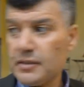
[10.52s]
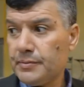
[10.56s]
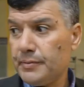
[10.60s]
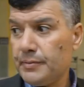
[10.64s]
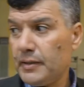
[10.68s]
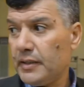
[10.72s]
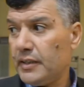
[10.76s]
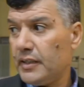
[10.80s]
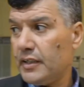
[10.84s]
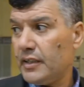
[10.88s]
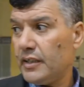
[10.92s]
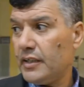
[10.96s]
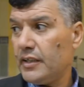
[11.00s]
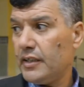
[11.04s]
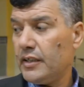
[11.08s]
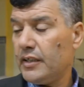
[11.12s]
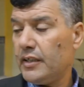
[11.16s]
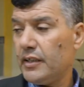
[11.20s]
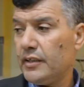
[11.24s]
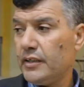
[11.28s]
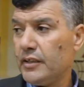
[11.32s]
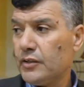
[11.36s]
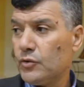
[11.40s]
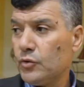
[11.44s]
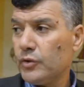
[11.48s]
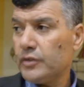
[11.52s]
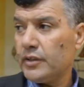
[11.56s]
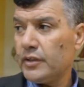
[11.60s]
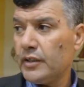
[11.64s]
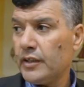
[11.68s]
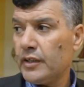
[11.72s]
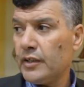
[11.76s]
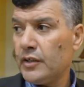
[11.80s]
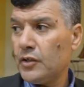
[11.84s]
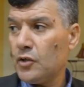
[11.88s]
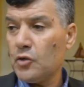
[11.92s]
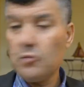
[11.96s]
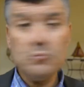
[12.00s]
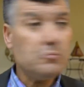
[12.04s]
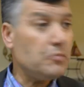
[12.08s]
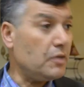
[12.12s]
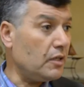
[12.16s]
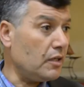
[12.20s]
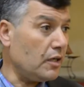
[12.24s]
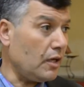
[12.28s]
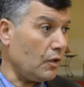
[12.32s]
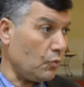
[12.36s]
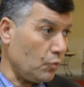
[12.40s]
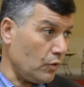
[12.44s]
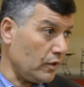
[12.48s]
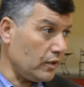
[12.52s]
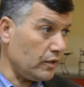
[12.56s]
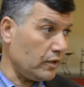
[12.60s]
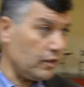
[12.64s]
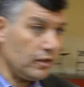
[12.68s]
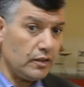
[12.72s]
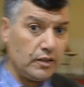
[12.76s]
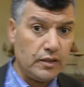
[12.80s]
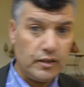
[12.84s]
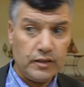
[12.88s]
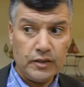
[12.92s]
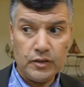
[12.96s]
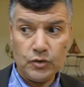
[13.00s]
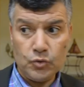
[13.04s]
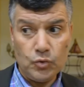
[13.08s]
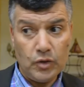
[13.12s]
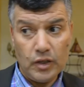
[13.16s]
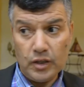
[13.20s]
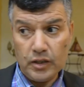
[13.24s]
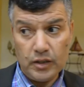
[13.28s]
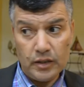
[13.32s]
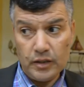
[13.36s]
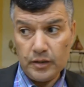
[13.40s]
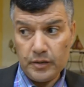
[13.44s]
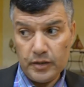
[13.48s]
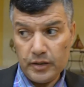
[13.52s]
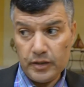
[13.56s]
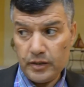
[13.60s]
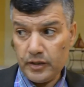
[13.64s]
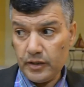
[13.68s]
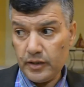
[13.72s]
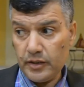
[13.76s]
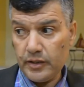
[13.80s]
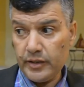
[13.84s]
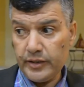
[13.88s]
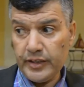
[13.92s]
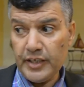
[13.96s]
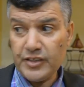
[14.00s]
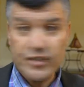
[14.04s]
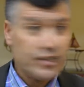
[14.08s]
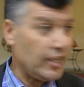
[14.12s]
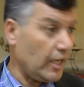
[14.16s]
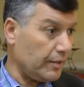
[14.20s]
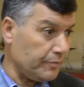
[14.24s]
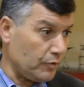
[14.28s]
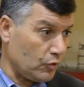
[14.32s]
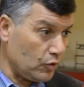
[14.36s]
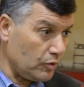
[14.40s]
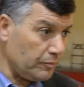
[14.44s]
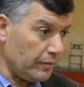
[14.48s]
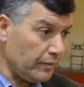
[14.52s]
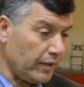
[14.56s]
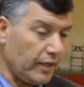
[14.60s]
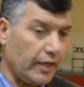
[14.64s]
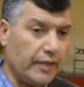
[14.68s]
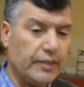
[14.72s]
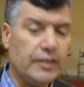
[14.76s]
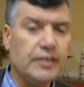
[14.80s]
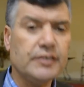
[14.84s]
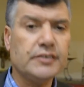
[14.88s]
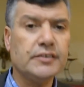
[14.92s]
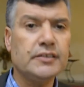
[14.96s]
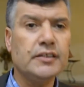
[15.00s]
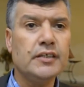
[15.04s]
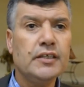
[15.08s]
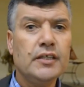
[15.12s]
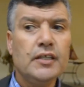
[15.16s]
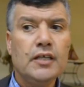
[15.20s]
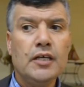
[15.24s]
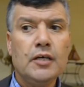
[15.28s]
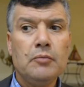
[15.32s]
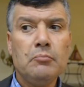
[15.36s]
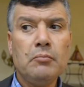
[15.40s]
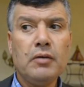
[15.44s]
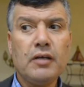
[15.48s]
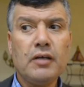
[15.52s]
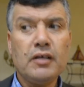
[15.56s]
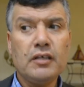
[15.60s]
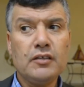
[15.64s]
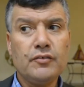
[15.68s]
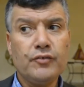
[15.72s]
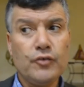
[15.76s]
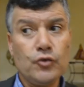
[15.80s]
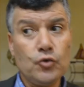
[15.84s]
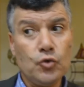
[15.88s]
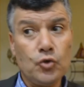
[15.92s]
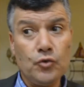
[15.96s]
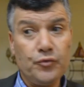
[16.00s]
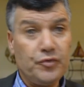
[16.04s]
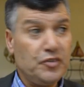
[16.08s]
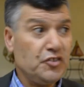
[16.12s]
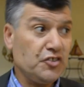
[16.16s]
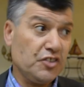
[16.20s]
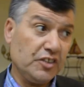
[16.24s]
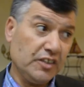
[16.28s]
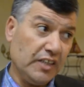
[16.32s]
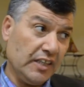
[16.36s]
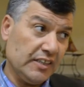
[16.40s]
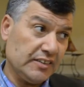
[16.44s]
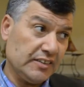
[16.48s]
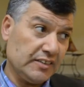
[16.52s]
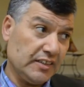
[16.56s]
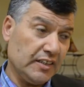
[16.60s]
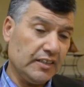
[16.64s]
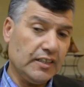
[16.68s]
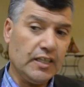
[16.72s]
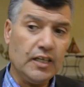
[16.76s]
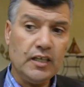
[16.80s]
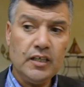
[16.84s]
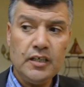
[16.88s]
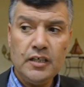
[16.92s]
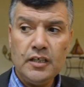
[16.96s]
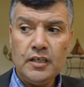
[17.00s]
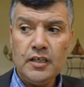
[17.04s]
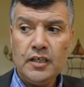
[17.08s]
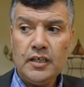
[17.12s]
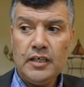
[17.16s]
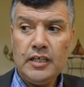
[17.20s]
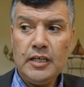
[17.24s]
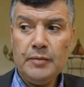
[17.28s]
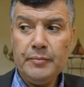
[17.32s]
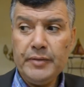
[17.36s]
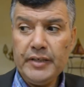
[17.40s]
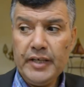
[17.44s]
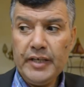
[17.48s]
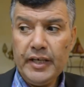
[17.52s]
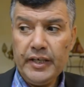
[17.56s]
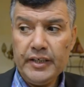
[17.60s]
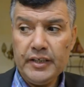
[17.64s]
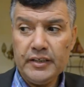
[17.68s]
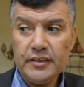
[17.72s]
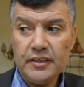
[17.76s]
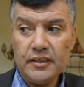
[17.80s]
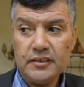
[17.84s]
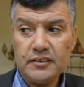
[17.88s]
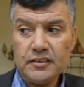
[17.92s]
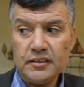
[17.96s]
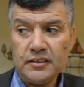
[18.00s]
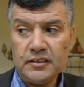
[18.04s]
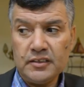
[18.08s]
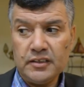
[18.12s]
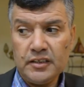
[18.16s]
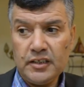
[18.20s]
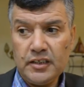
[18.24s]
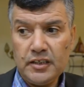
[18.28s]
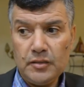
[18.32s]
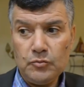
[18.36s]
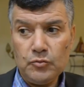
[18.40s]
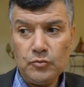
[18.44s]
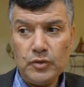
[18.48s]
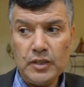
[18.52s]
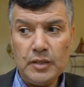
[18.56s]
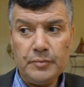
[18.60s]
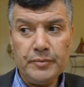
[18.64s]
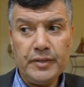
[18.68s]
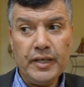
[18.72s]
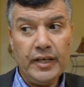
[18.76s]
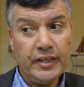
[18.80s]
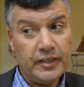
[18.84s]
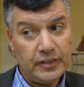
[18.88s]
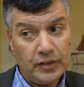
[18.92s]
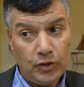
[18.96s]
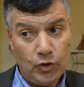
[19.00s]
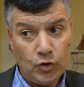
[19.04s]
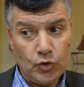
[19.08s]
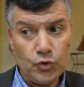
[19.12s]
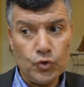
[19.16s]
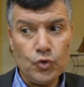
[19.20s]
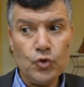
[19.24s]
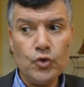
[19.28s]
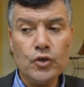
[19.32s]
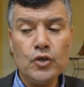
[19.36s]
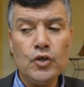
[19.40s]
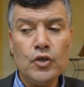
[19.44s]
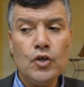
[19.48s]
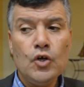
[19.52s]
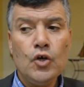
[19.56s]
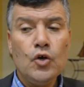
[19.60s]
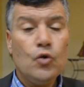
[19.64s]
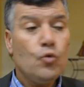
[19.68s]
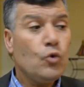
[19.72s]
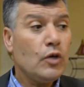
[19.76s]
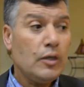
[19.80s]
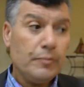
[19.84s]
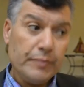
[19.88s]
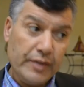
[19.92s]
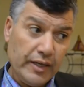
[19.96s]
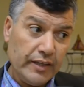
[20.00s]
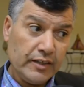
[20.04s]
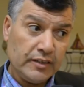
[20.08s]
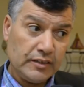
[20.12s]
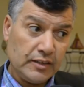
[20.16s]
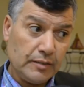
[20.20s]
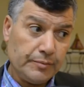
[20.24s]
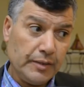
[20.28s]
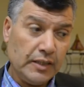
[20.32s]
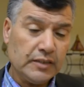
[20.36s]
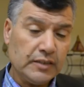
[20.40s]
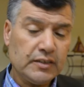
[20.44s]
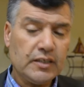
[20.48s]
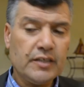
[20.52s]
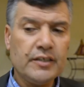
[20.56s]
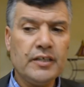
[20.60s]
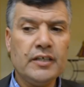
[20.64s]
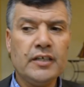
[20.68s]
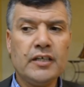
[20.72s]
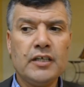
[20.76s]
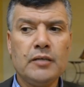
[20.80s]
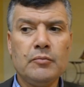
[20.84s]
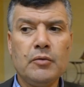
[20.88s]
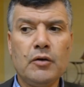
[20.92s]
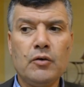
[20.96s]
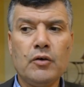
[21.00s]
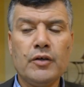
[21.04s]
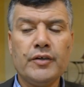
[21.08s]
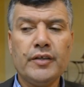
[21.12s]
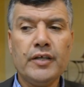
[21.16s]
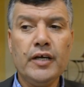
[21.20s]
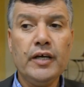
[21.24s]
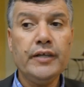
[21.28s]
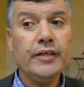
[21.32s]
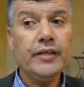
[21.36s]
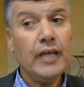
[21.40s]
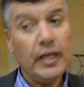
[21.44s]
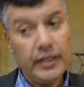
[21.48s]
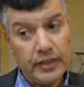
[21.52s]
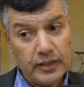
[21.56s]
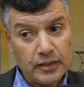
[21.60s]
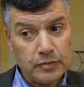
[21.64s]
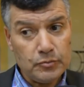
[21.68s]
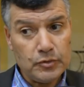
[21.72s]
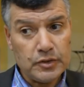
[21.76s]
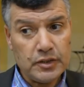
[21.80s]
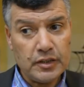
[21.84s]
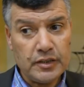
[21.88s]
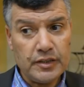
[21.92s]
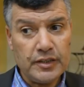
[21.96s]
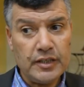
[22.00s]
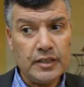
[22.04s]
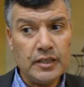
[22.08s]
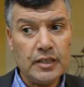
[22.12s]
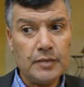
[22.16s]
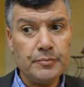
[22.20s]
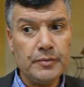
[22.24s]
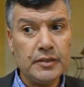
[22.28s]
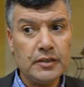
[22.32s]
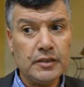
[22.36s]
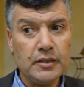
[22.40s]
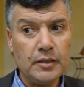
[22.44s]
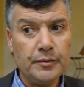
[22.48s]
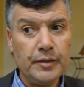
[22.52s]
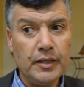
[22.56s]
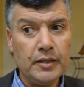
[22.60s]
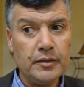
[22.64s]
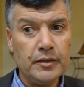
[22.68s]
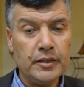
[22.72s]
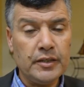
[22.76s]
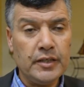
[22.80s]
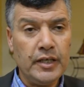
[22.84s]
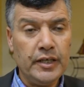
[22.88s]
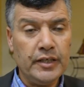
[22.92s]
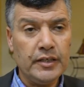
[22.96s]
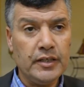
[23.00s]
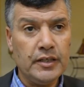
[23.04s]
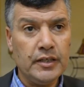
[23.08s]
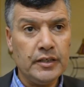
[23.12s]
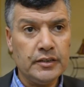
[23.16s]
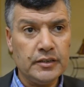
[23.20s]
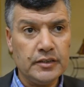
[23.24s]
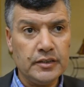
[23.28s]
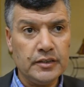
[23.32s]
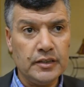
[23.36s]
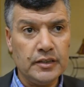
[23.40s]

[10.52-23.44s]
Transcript: بالنسبه للندوه ديال اليوم اولا ندوه آه، ناجحه بكل المقاييس مرت في ظروف جد حسنه لا من ناحيه ديال التنظيم ولا من ناحيه الحضور ولا من ناحيه طبيعه كذلك المواضيع ناحيه المت... كذلك من طبيعه آه، ناحيه